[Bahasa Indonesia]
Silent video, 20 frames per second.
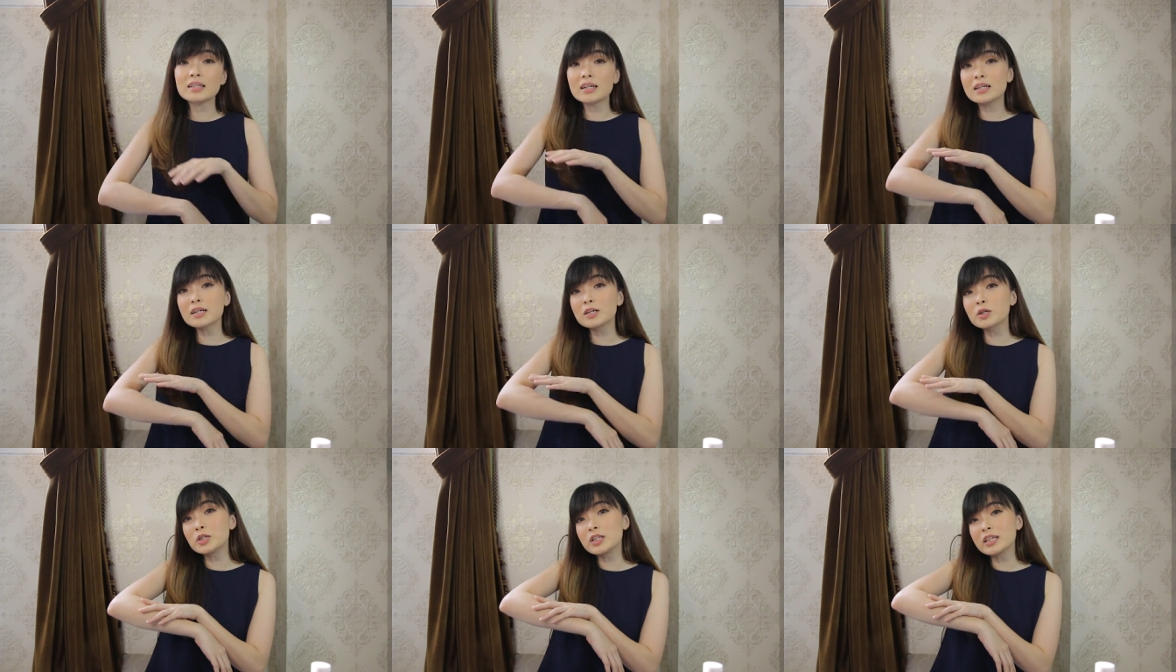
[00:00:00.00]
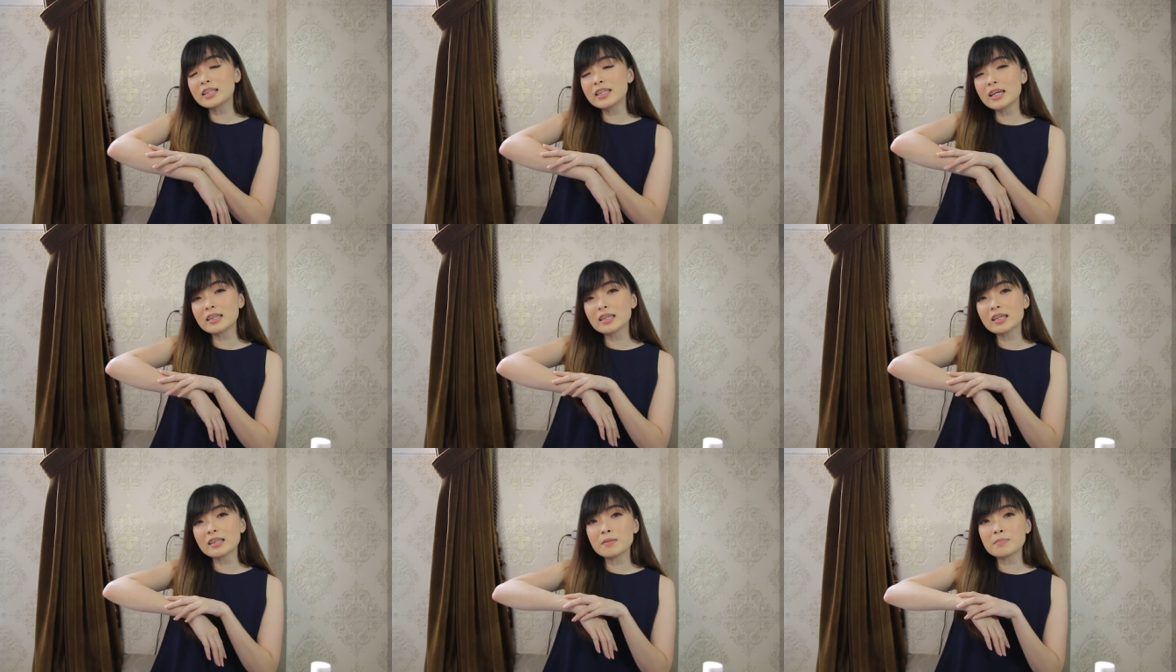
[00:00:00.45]
uh,
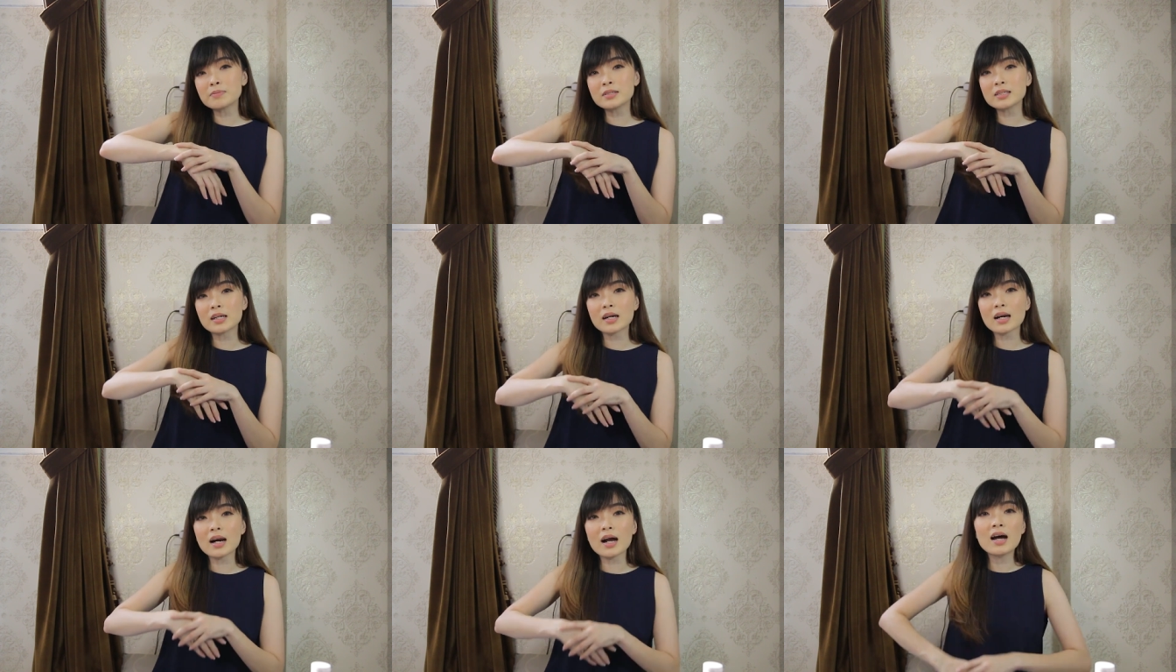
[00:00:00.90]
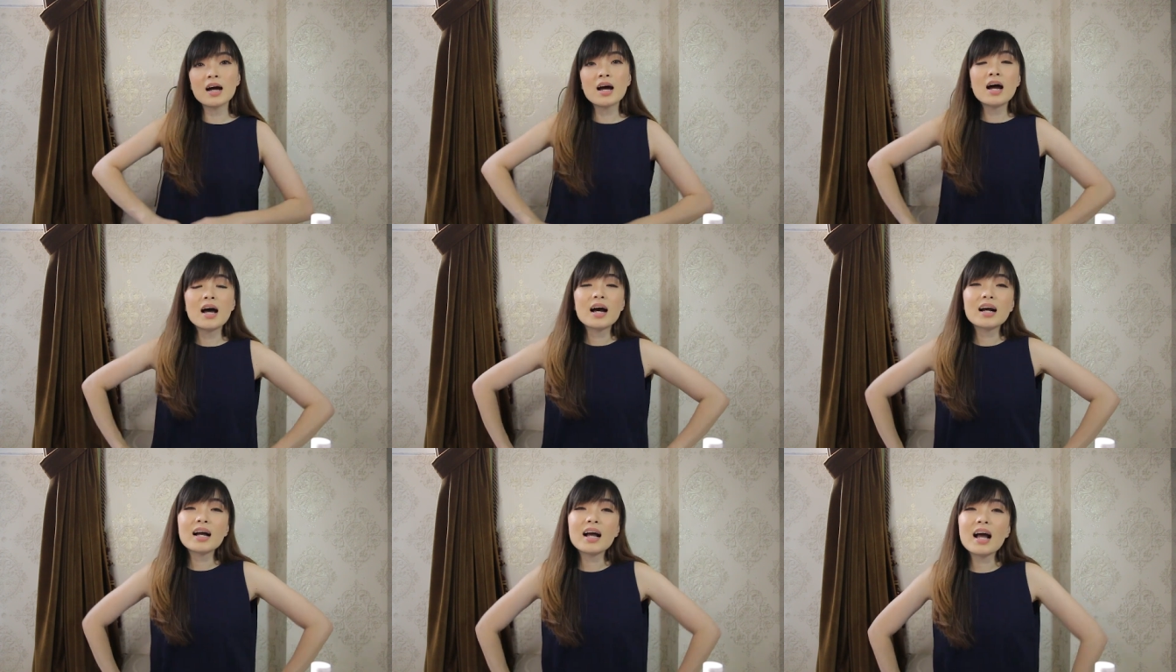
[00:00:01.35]
kulitnya tetap cerah?
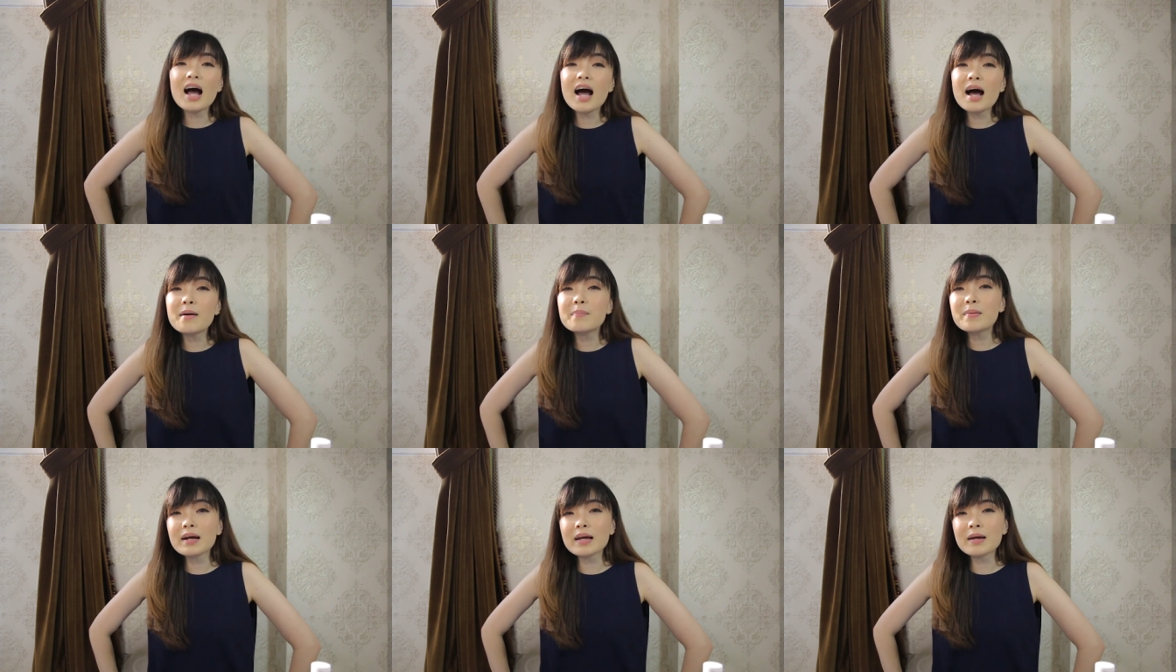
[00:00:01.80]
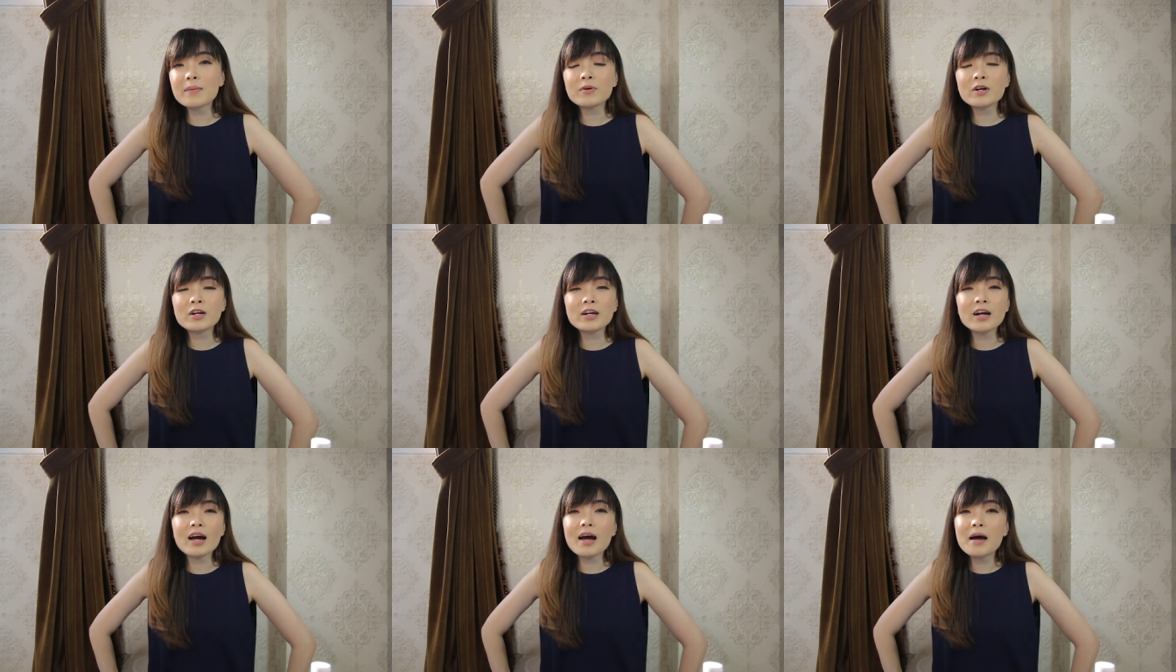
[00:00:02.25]
Kak pakai
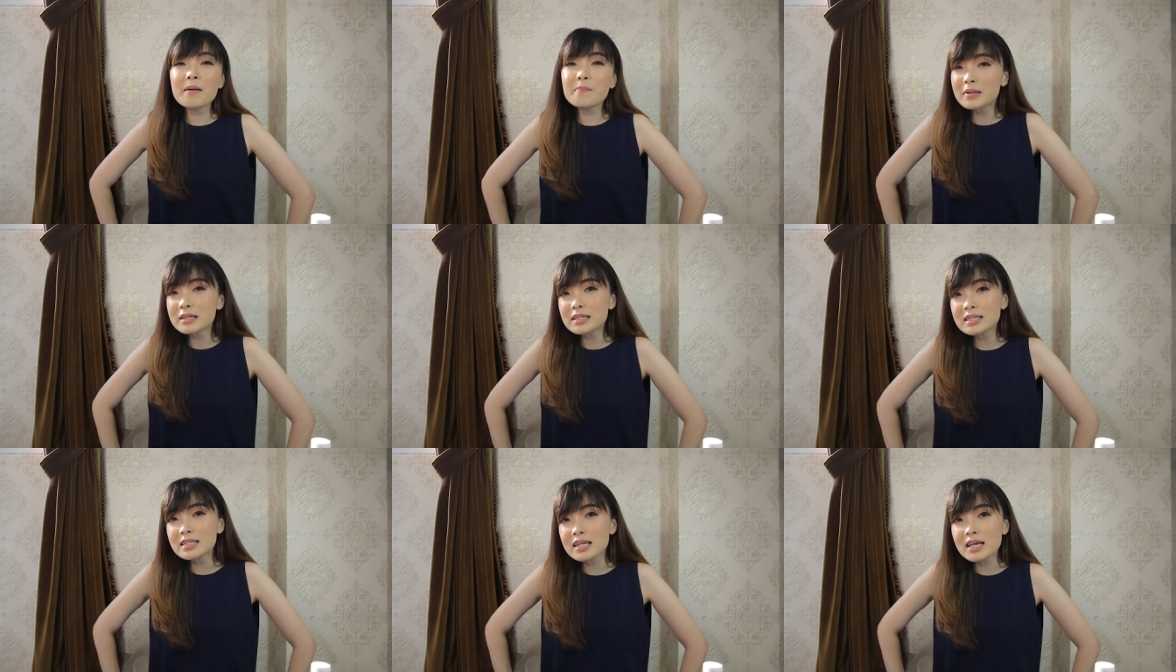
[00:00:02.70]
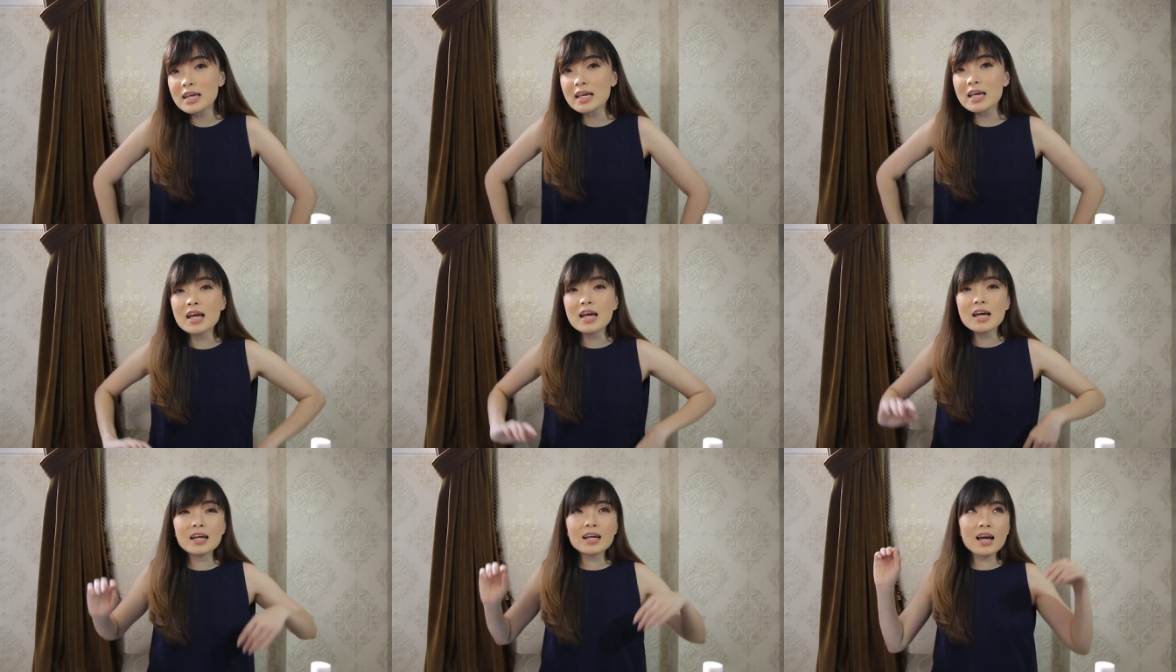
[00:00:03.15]
produk apa
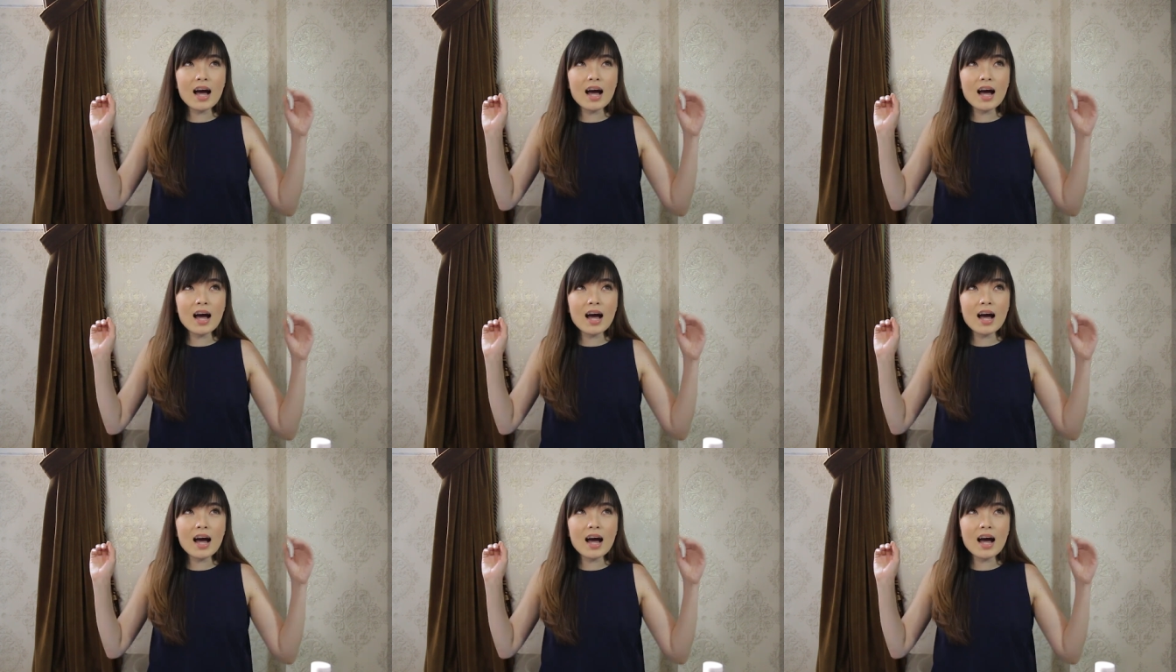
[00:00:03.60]
sih?